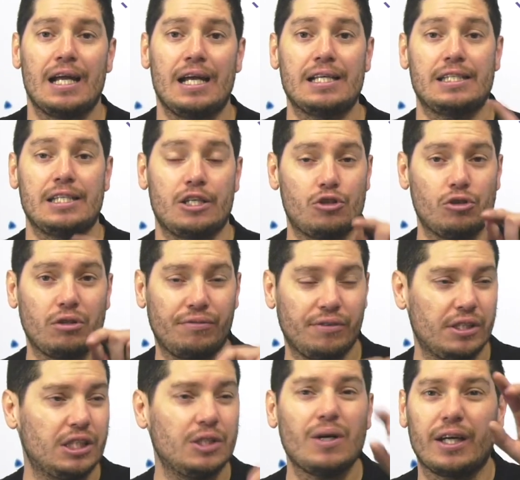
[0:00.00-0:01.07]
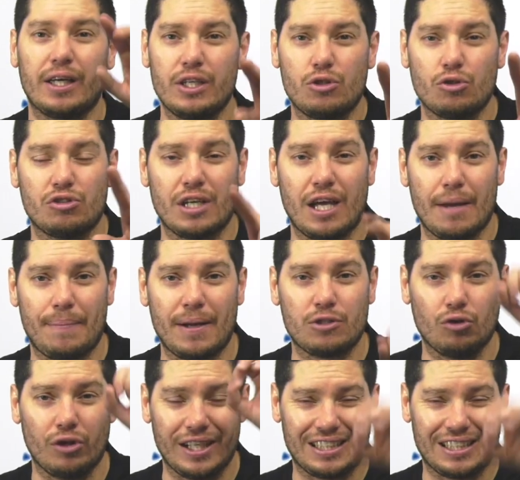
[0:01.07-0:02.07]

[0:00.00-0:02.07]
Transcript: la selección definitiva, que dicho sea de paso,